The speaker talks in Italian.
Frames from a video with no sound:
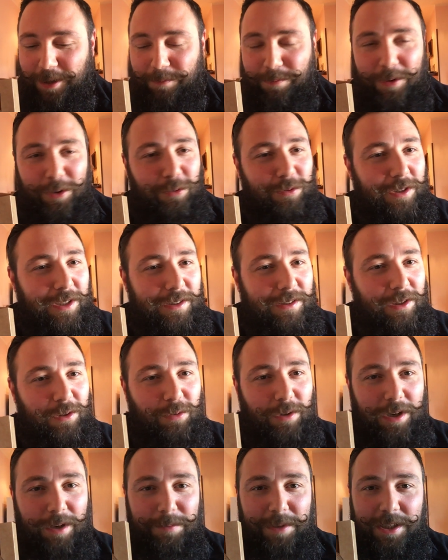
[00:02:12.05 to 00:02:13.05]
che poi
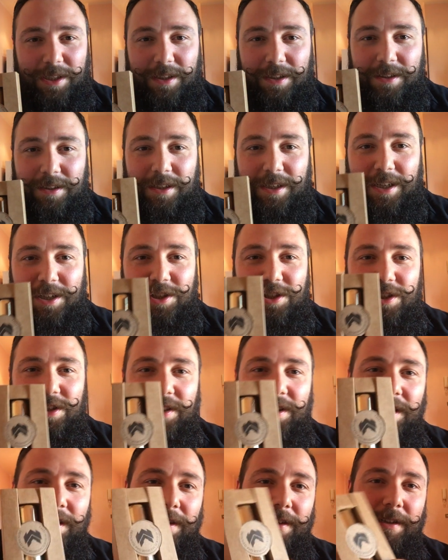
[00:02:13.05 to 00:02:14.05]
82 è la mia data di
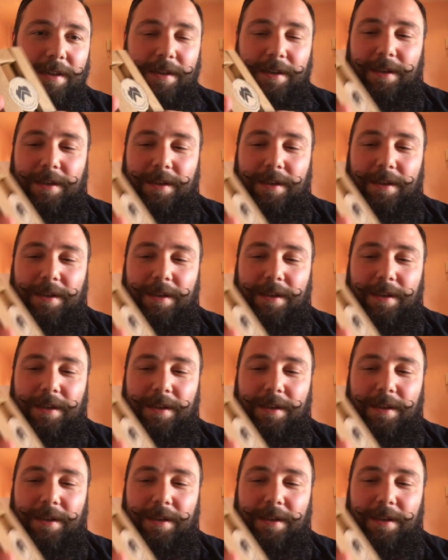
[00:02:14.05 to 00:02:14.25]
nascita,